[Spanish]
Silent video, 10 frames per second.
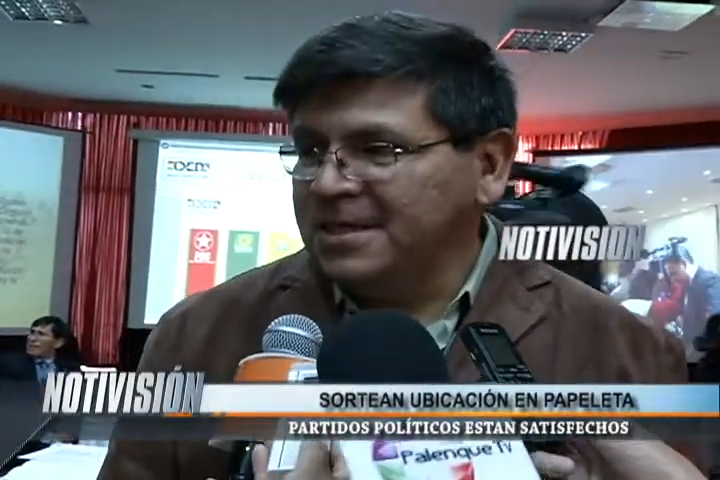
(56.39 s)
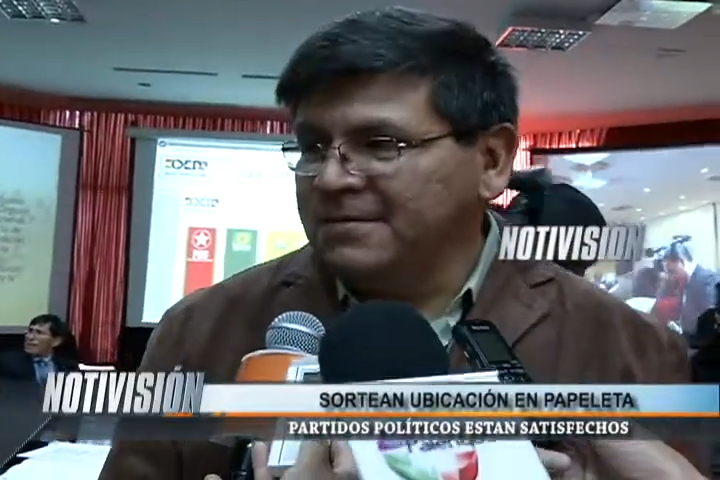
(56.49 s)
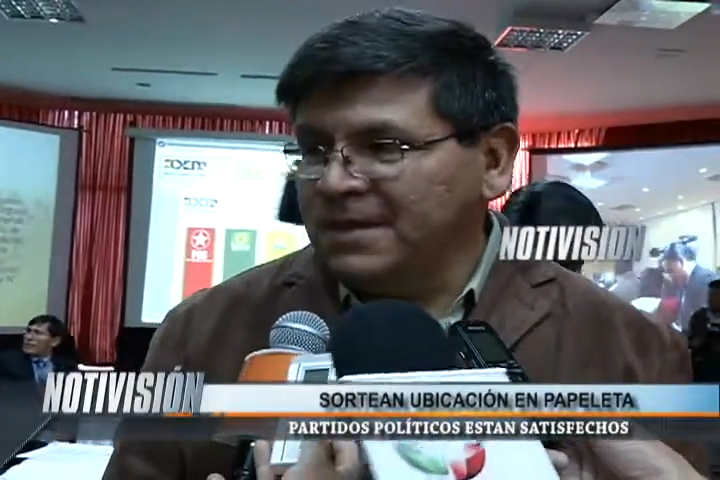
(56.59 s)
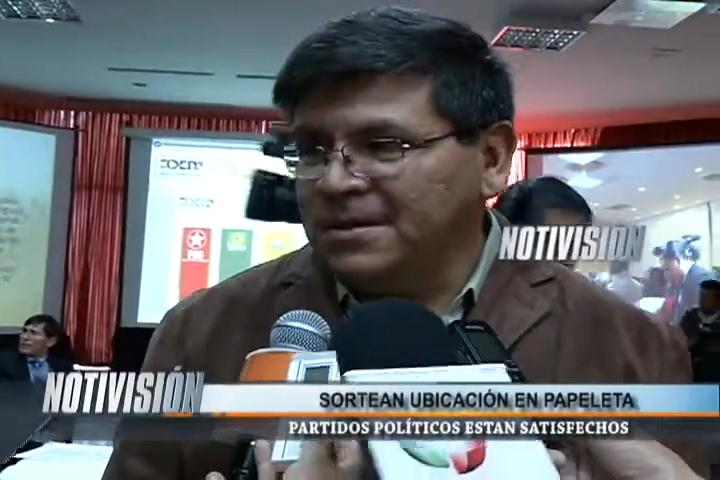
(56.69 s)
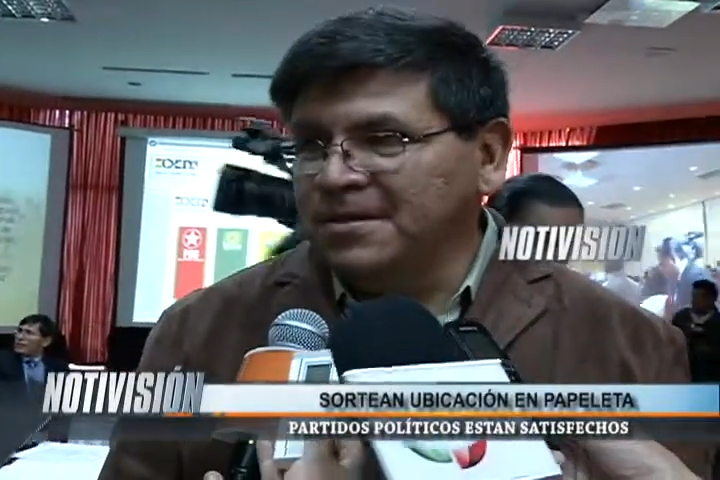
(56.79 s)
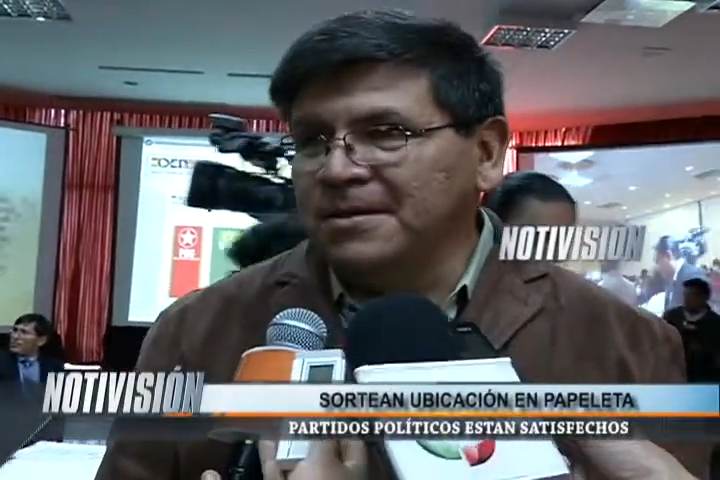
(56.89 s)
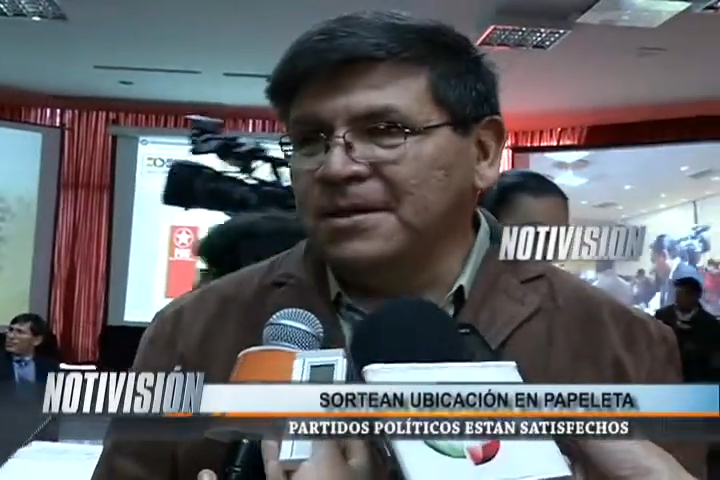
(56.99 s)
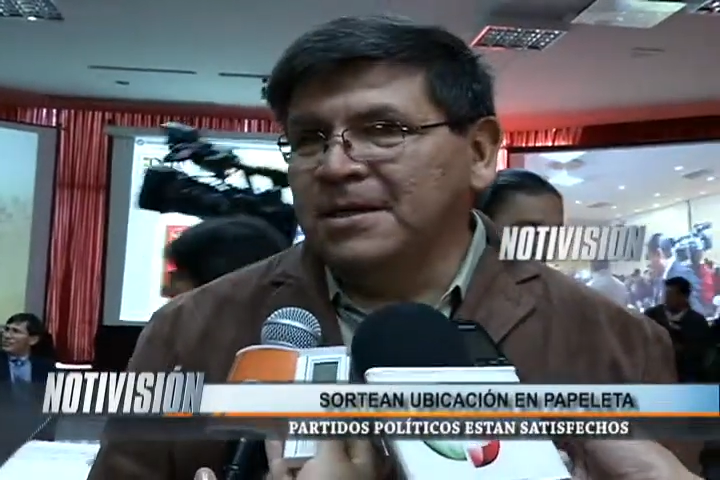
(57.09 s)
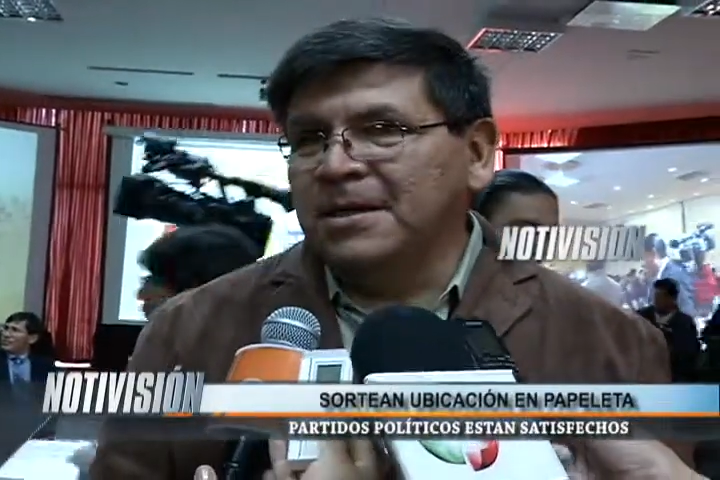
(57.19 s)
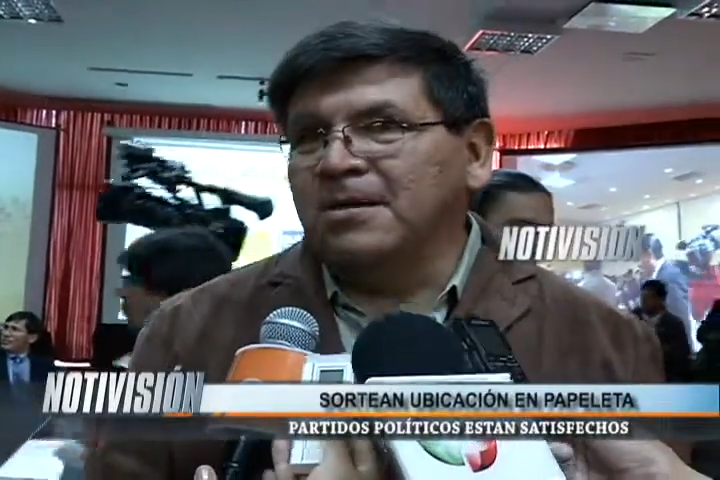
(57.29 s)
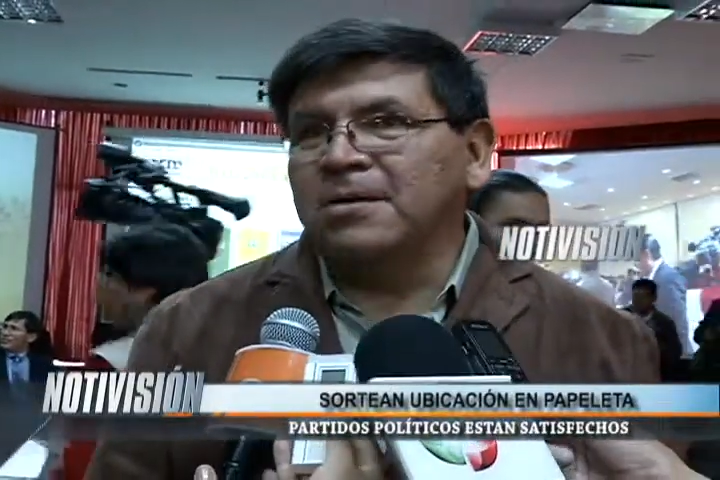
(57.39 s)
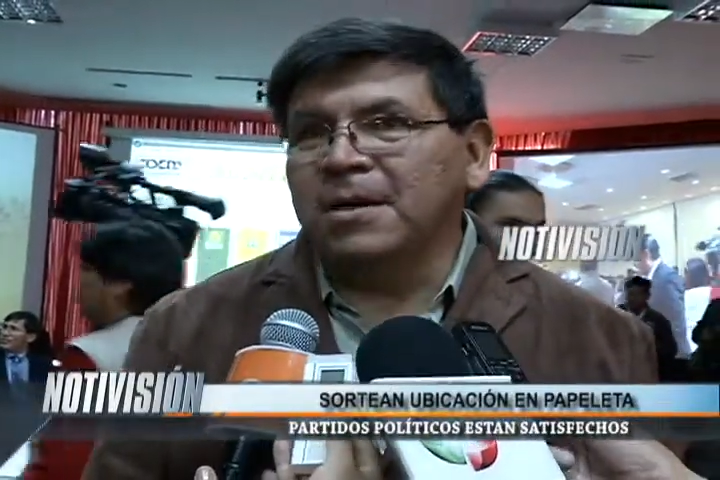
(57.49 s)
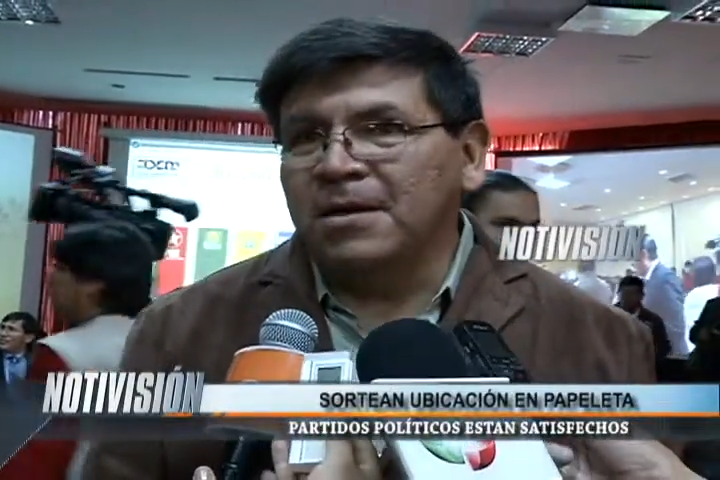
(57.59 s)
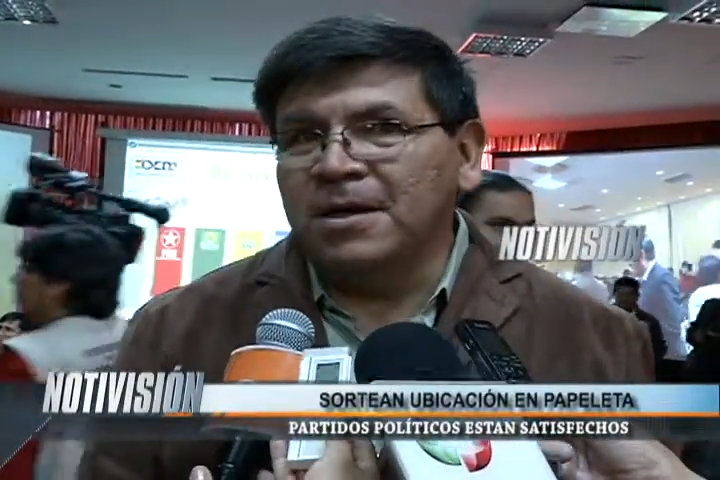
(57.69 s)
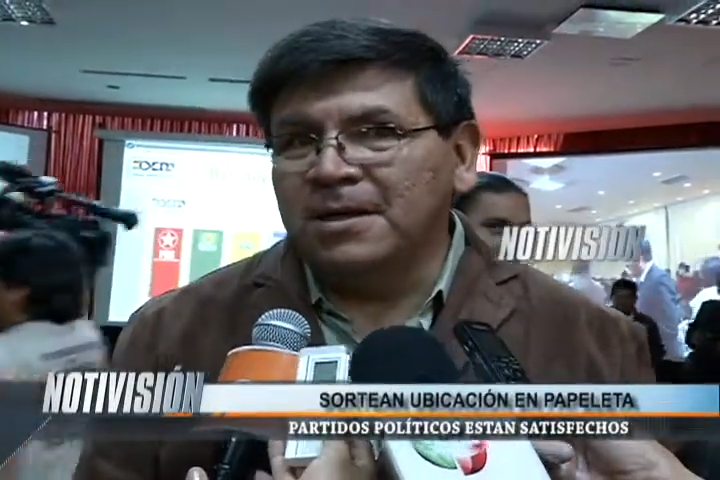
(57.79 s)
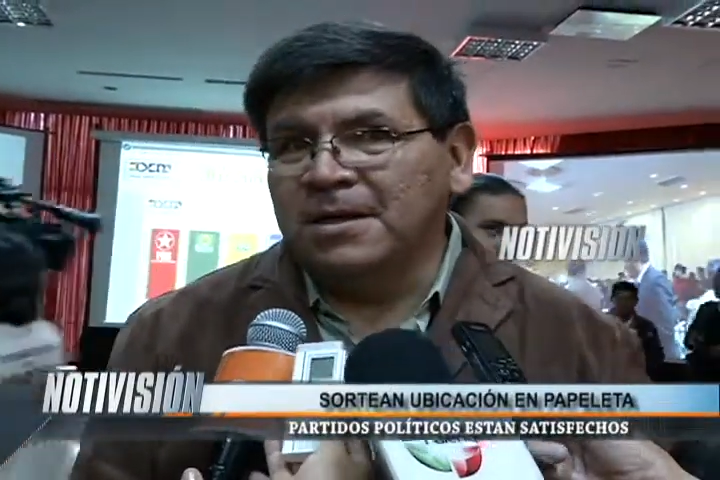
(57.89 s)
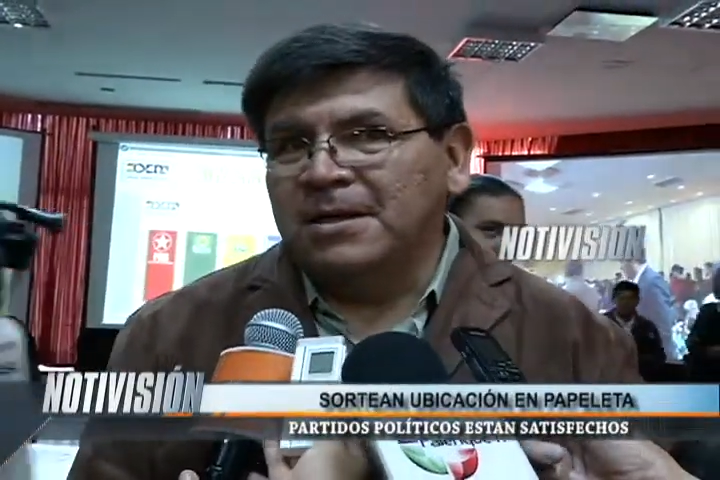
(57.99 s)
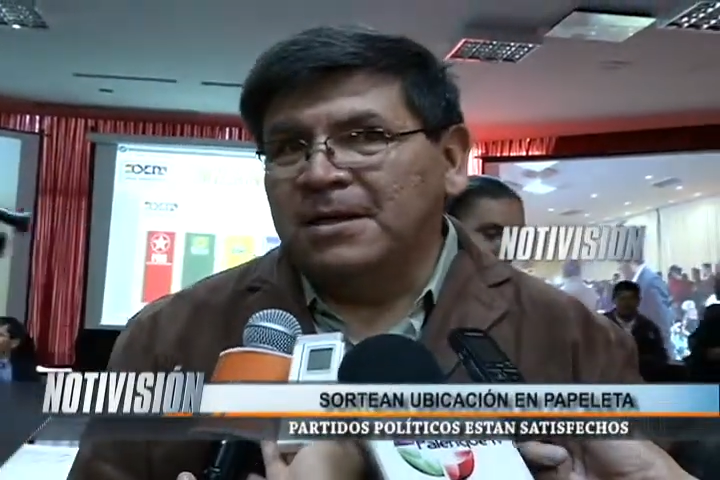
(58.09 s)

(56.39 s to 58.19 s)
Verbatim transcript: satisfacción y lo que ahora